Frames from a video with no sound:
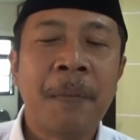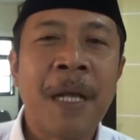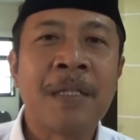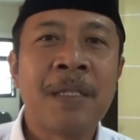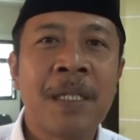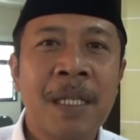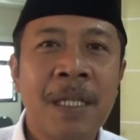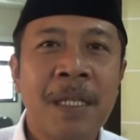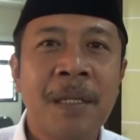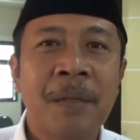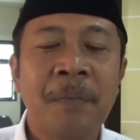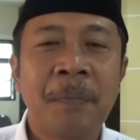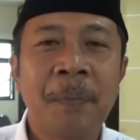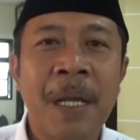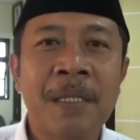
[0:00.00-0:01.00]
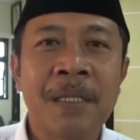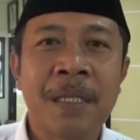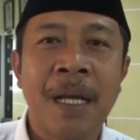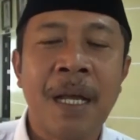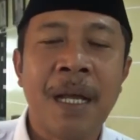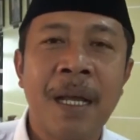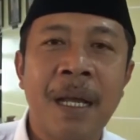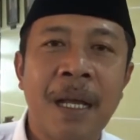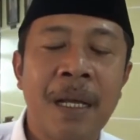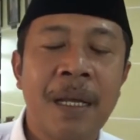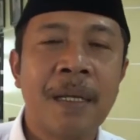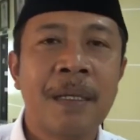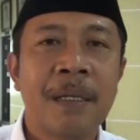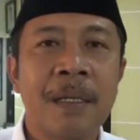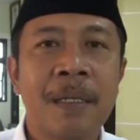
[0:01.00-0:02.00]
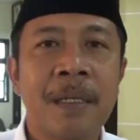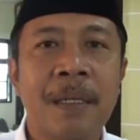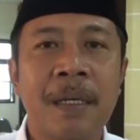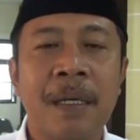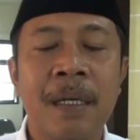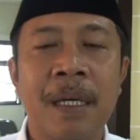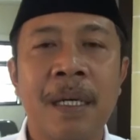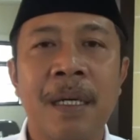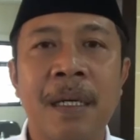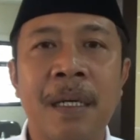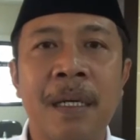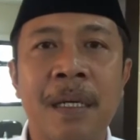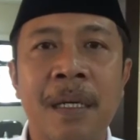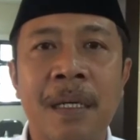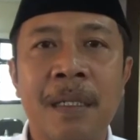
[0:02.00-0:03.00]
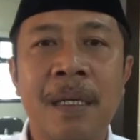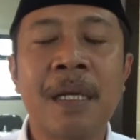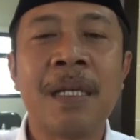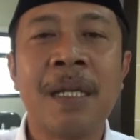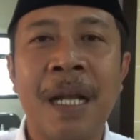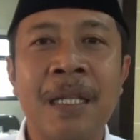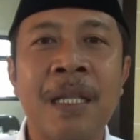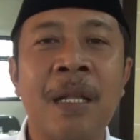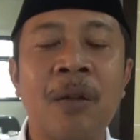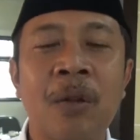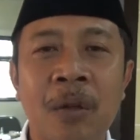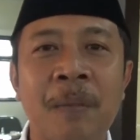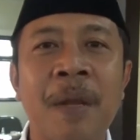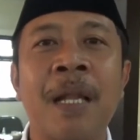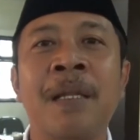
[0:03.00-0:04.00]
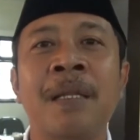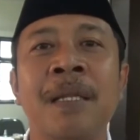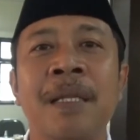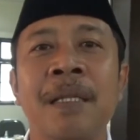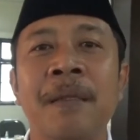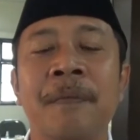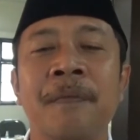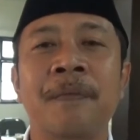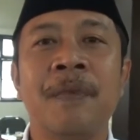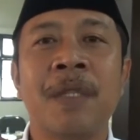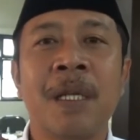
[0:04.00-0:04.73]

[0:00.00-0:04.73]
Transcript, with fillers: pasti pasca Eh, kegiatan normal ini. Hmm.